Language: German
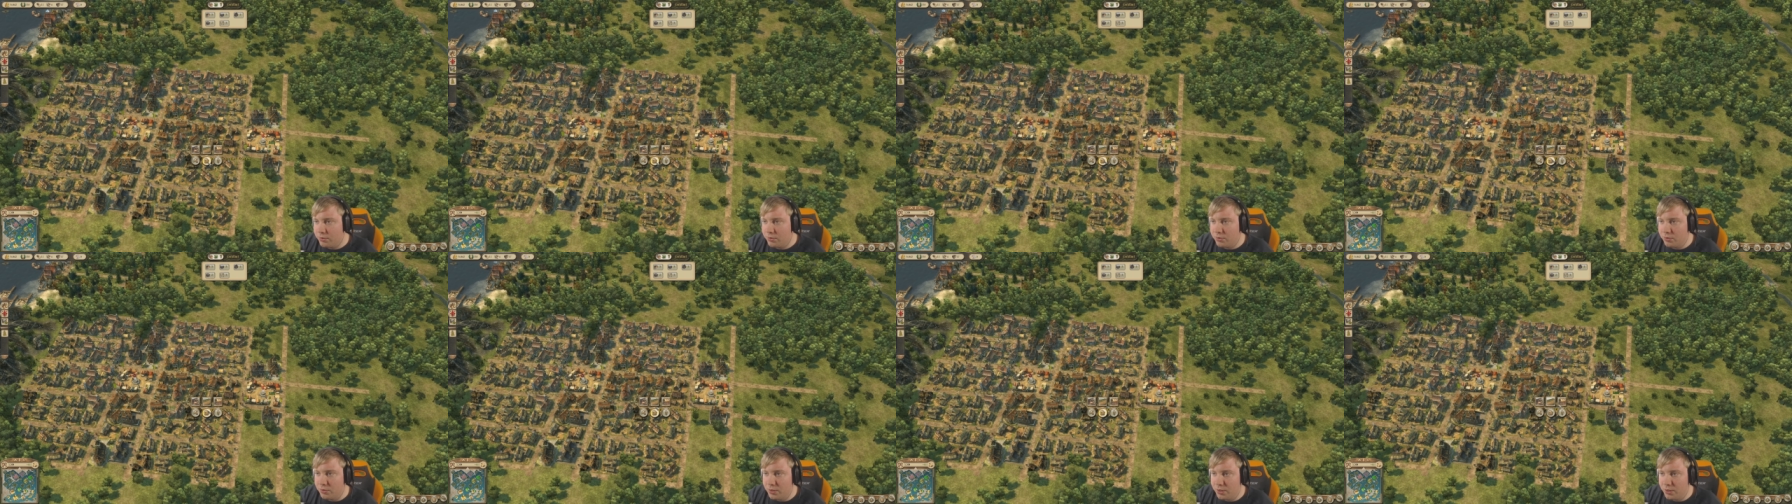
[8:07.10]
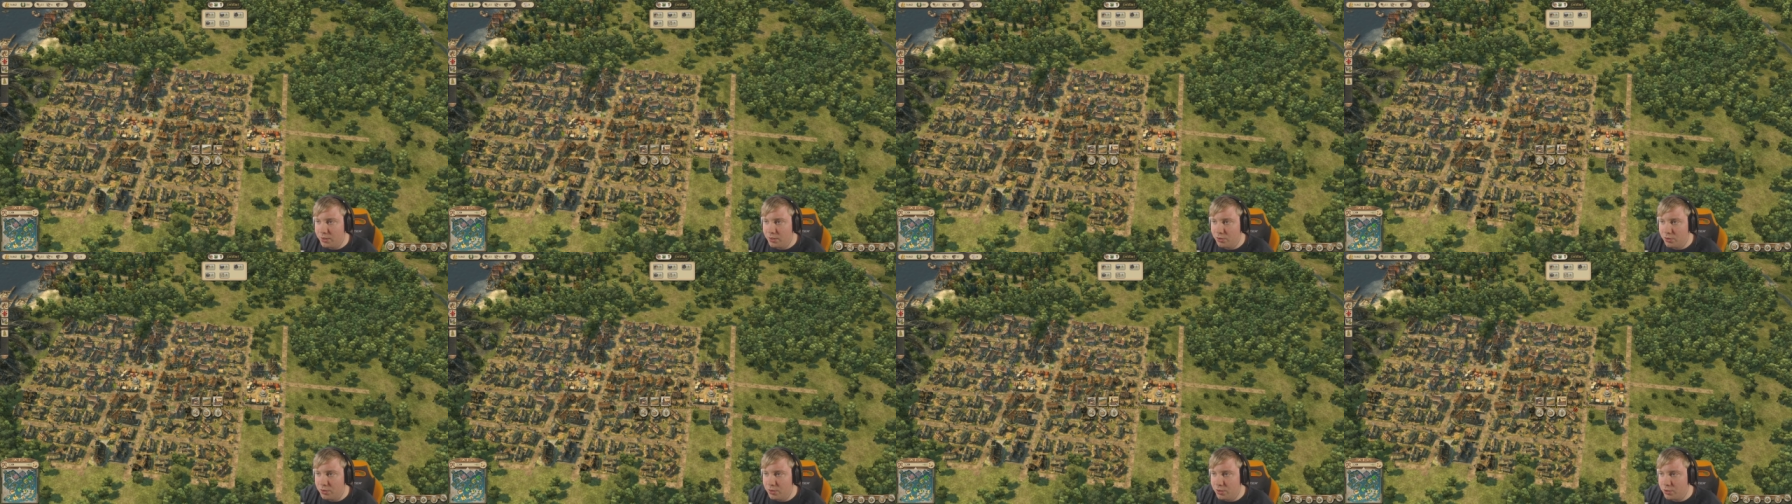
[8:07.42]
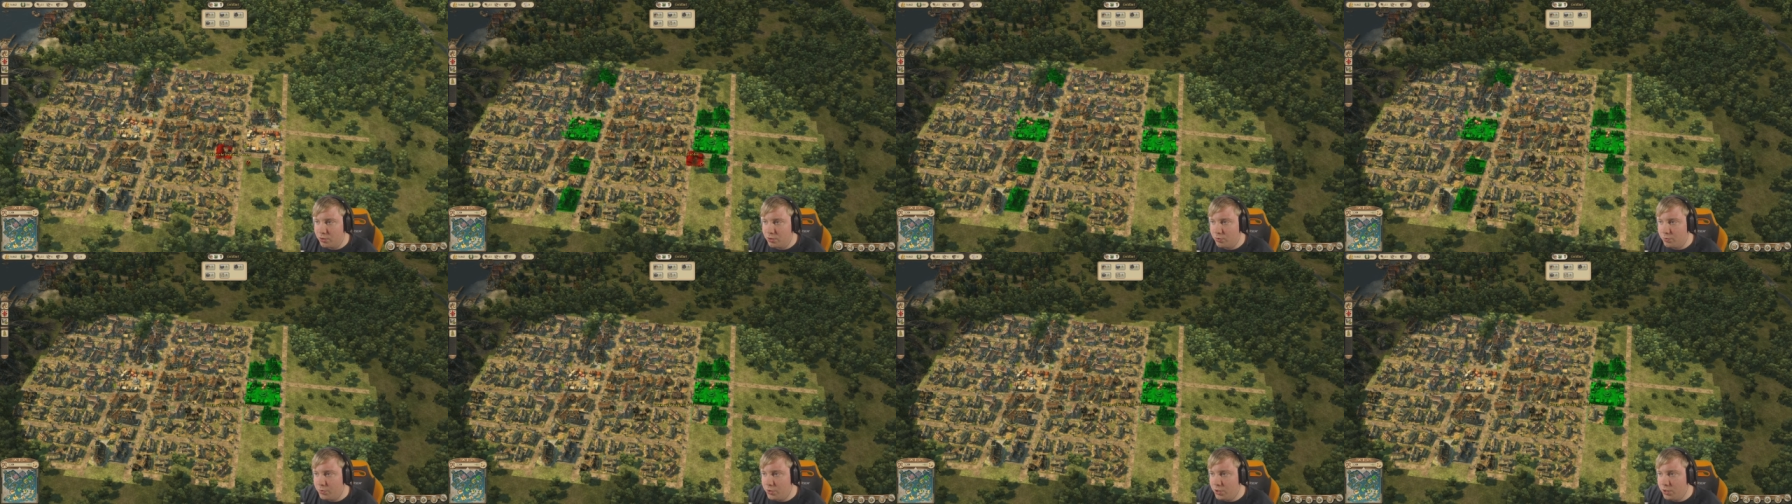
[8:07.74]
So, die können
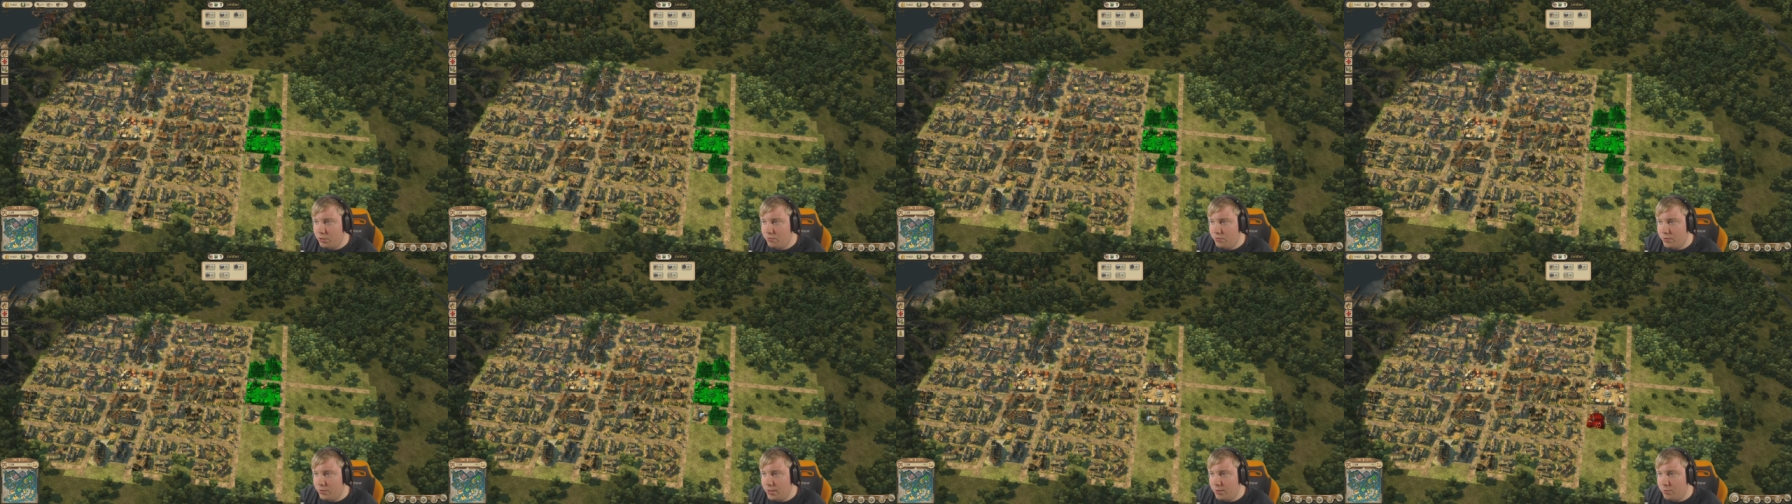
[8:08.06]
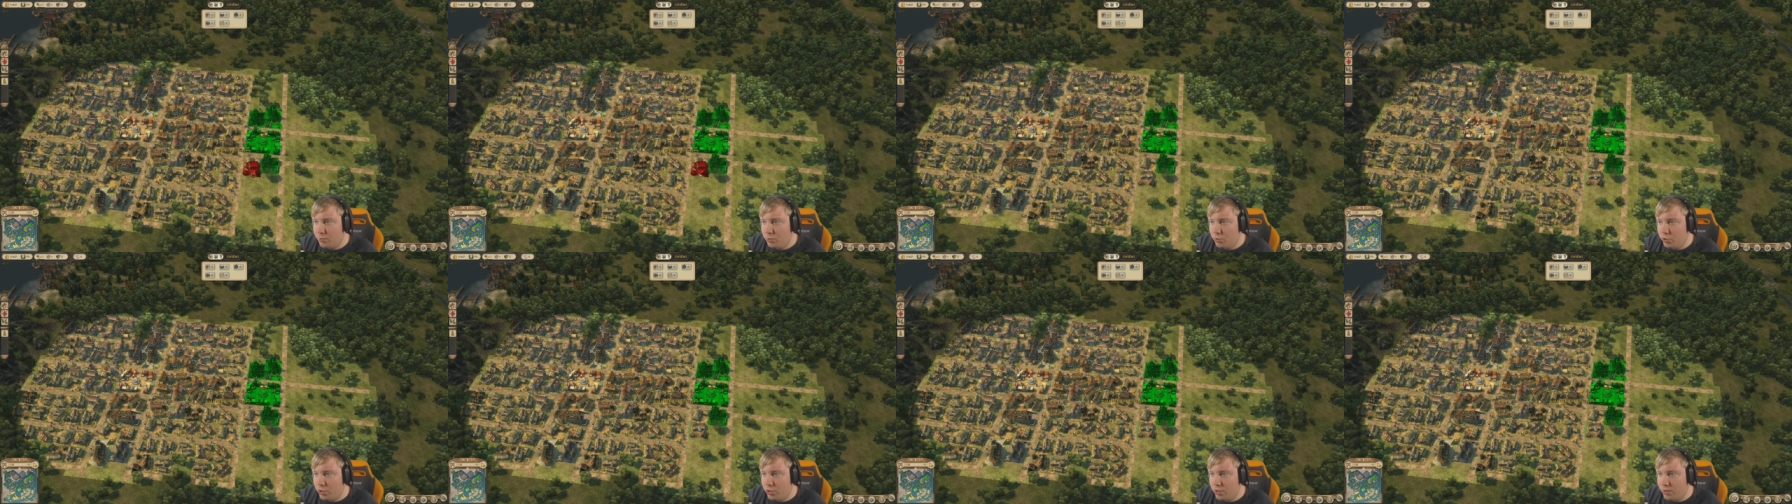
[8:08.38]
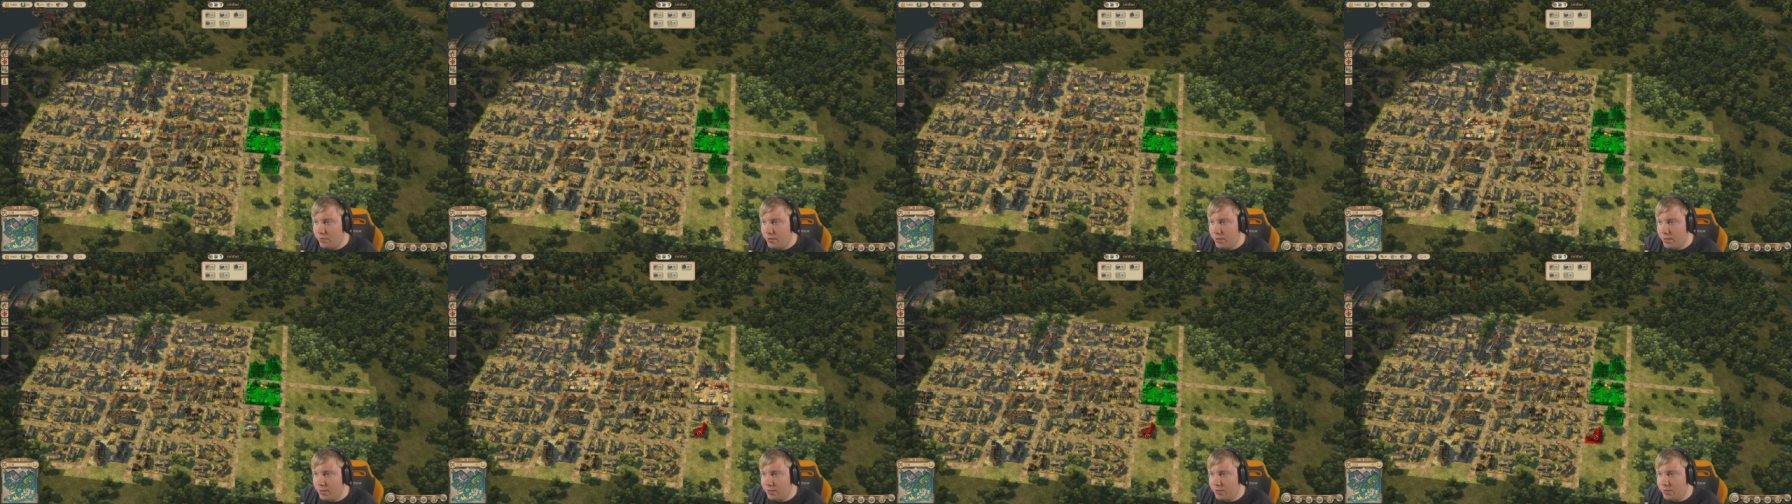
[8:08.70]
nicht kopiert werden,
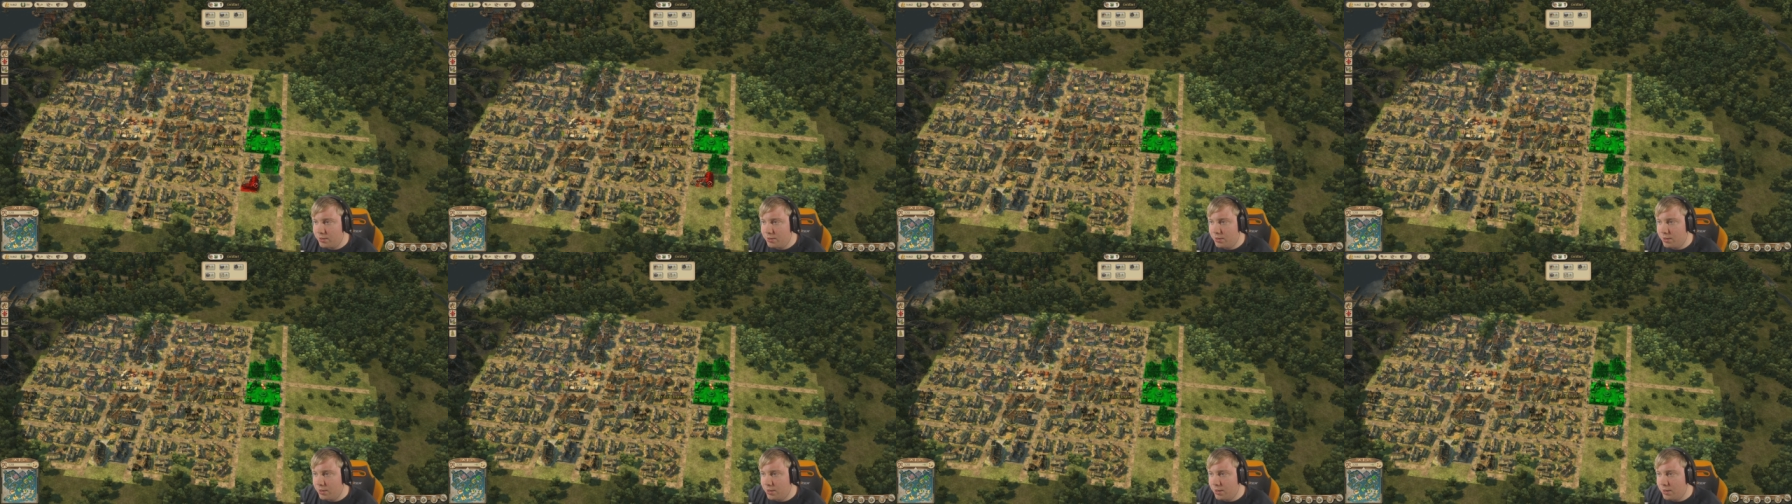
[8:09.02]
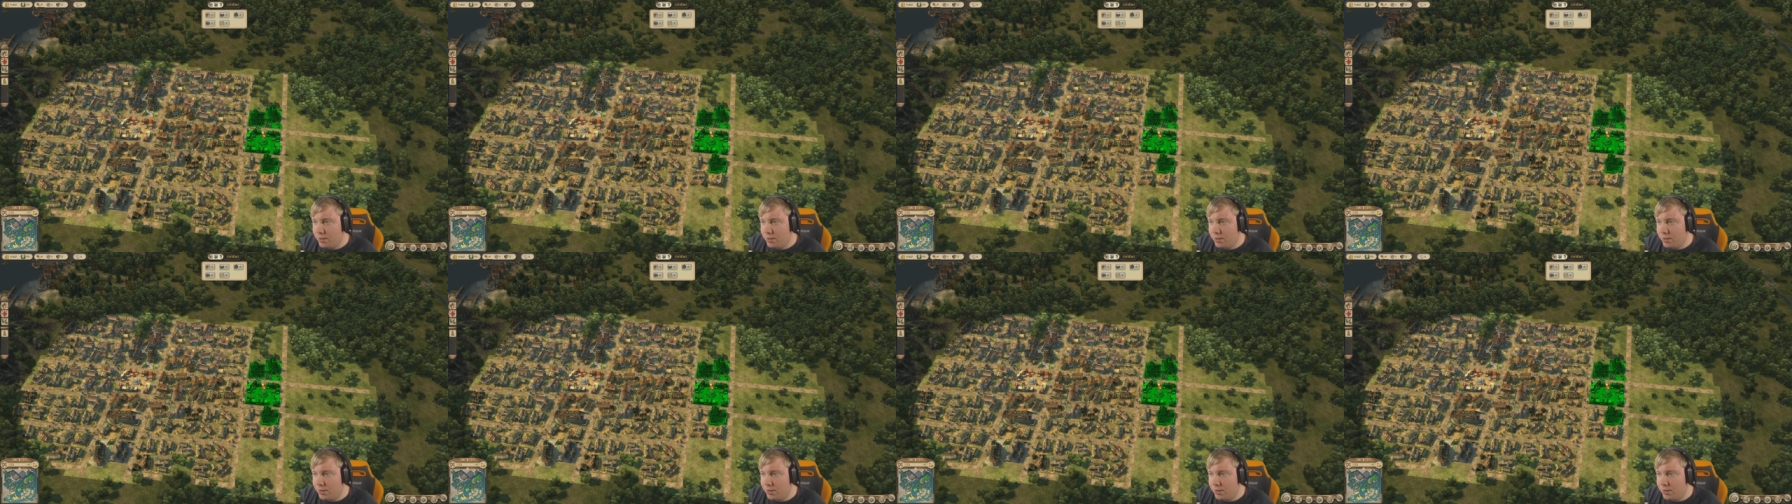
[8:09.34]
blöderweise.